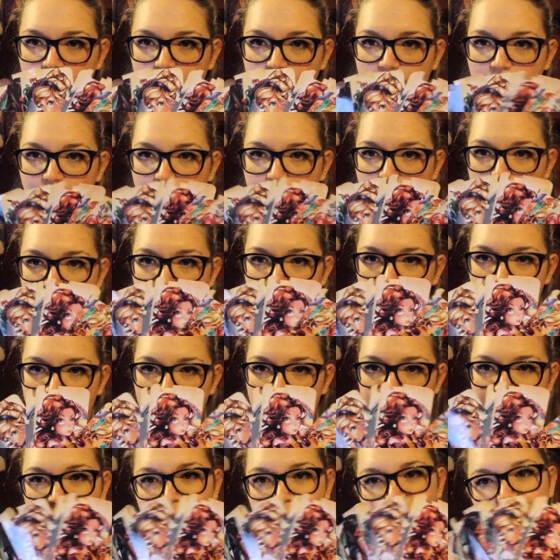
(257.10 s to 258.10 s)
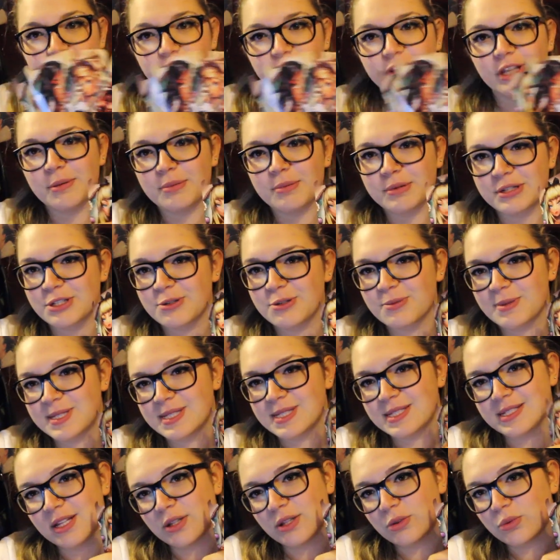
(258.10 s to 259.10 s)
cambi con tutte le
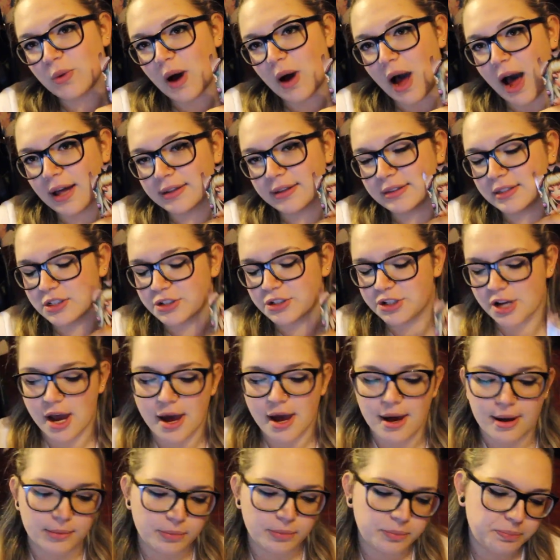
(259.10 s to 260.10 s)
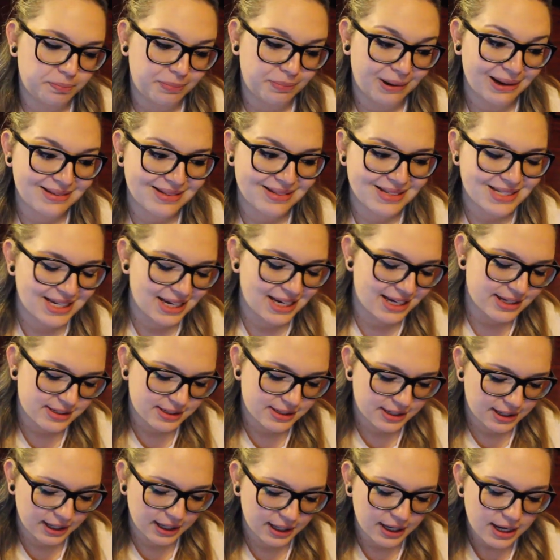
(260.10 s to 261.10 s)
principesse tatuate, cioè
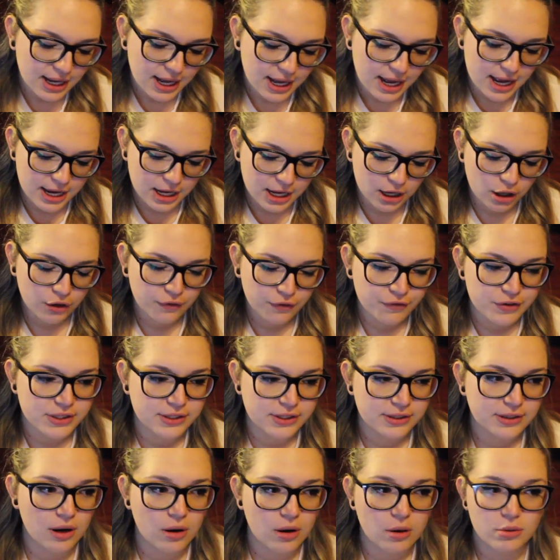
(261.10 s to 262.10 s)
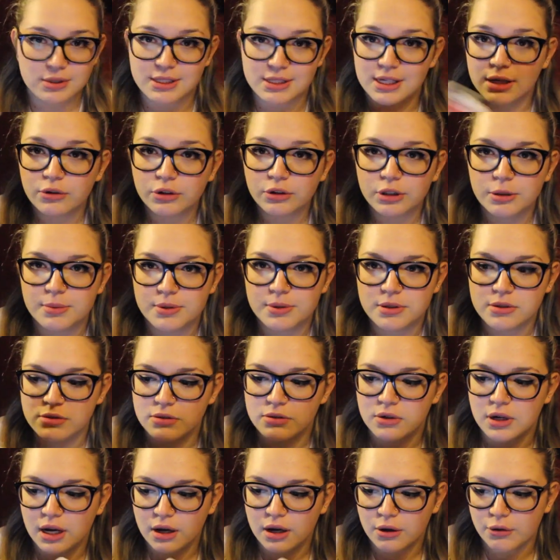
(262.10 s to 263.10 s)
pazzesche. Io l'ho vista da un sacco di
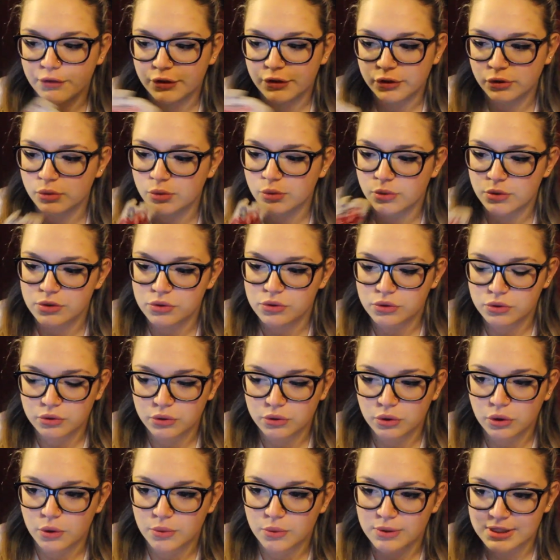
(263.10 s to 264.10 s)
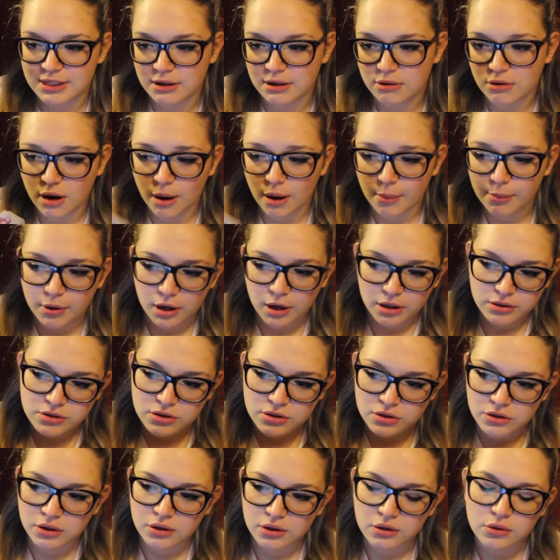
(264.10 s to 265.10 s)
persone che hanno fatto questo, questa
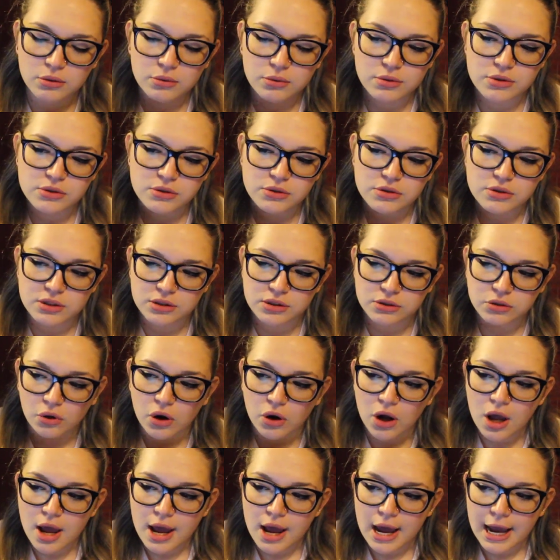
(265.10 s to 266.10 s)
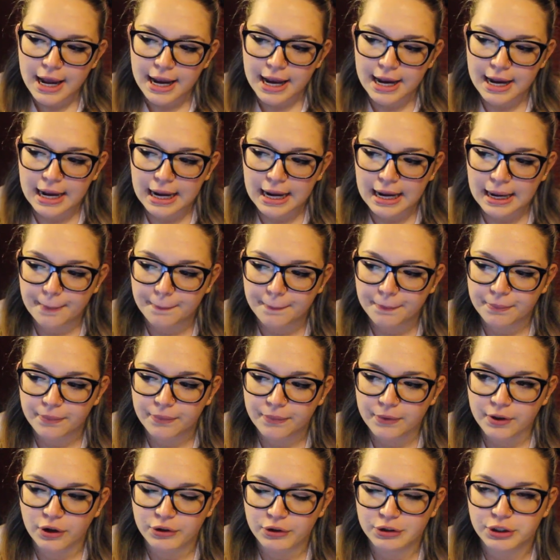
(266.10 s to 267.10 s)
collaborazione con questo sito e
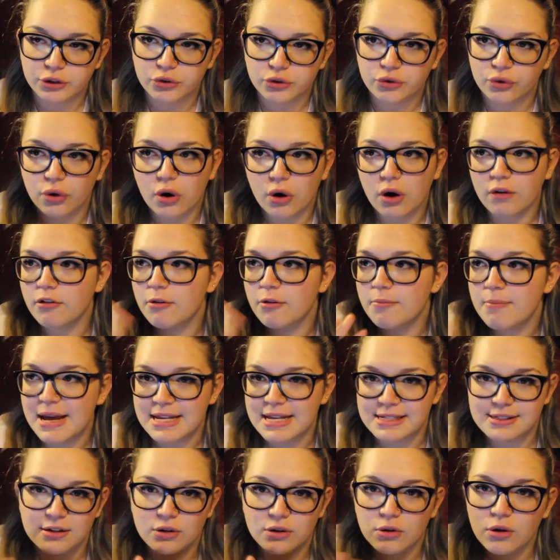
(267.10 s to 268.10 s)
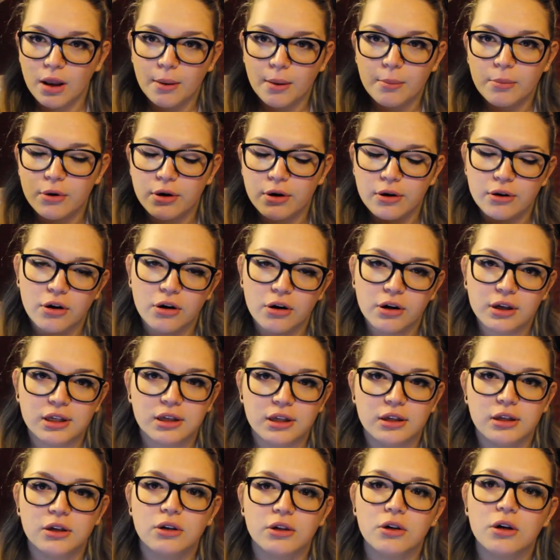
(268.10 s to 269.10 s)
ho detto no, vabbè, se collaborerò
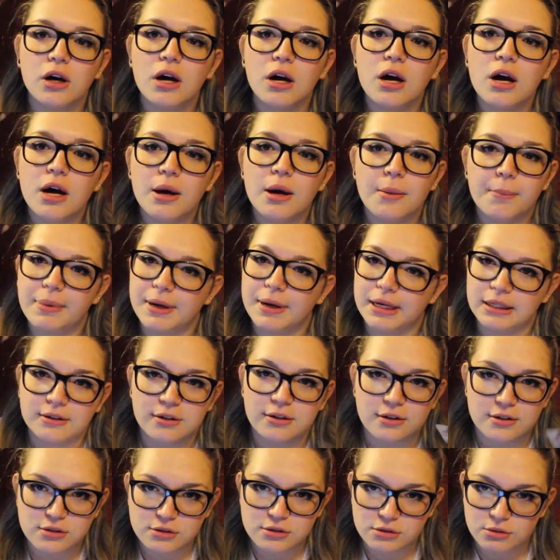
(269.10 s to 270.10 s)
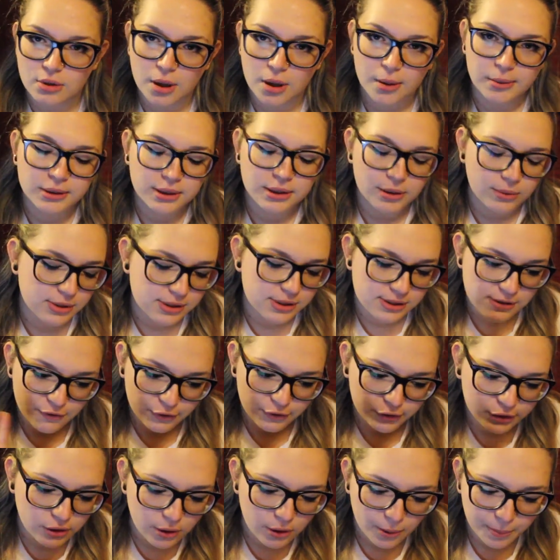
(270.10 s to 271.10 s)
anch'io prenderò sicuramente questi,
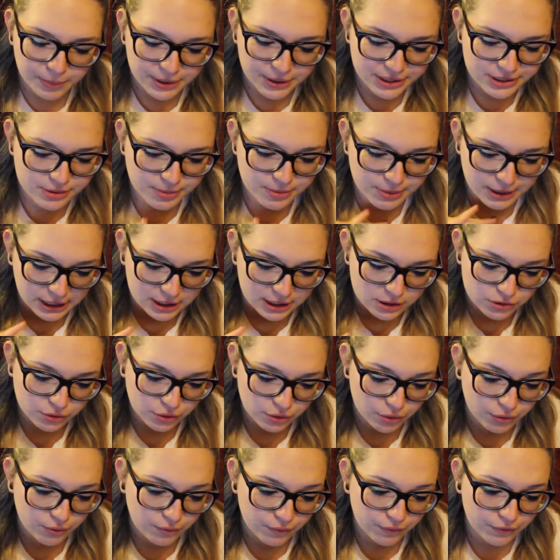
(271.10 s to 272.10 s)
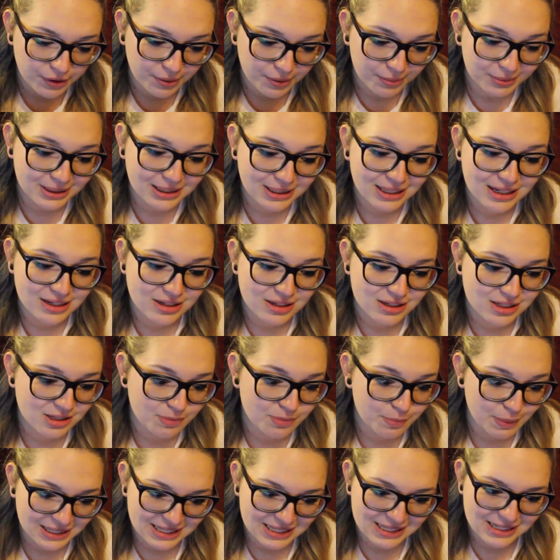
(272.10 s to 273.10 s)
infatti li ho presi perché sono veramente
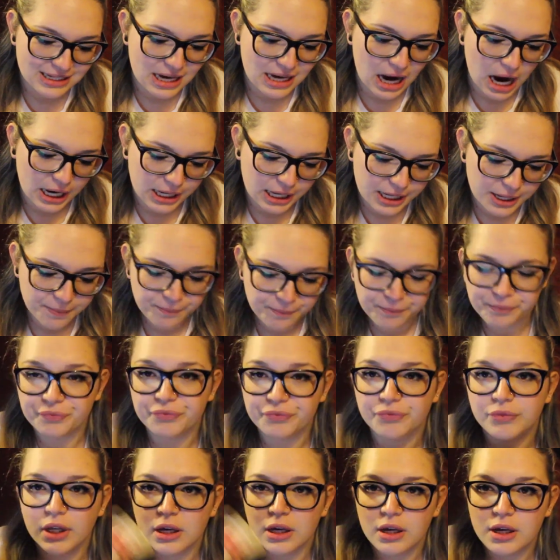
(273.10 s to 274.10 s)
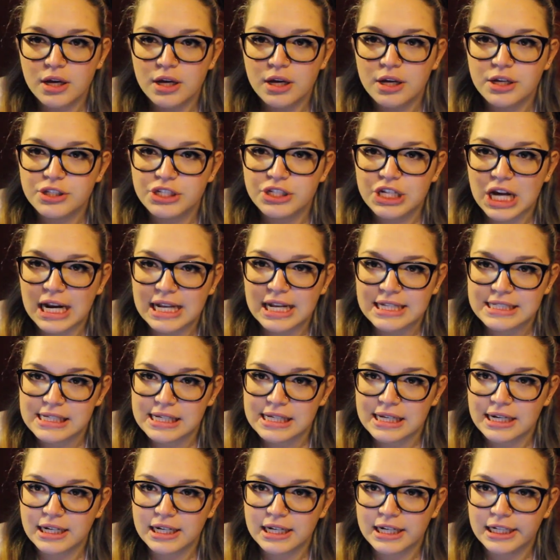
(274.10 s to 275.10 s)
spaziali. C'è la
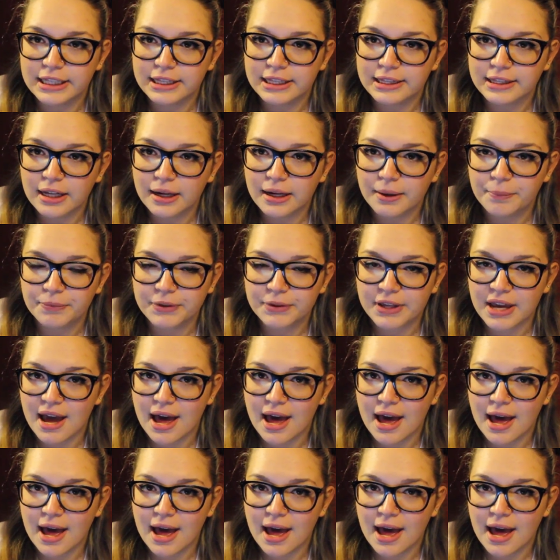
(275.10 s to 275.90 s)
sirenetta che